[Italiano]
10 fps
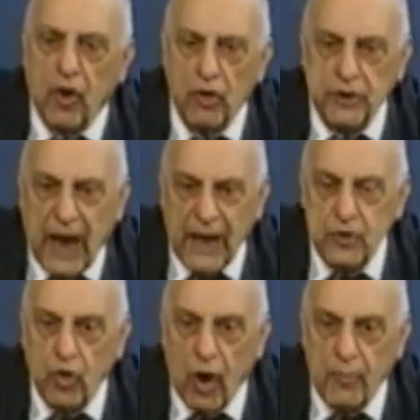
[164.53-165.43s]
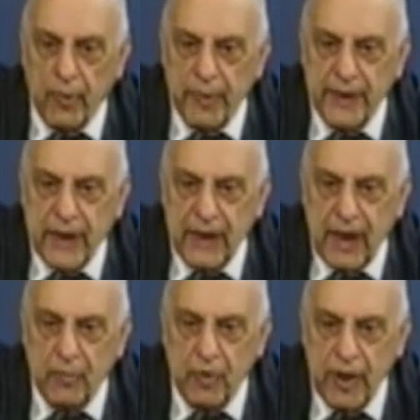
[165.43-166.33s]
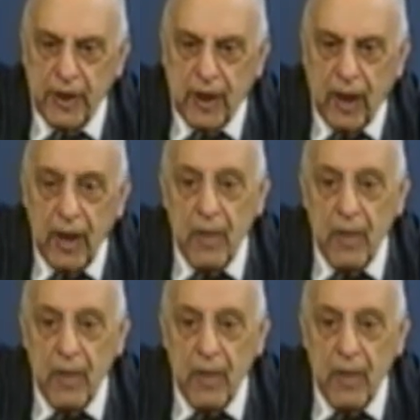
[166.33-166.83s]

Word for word: dando la proprietà della moneta,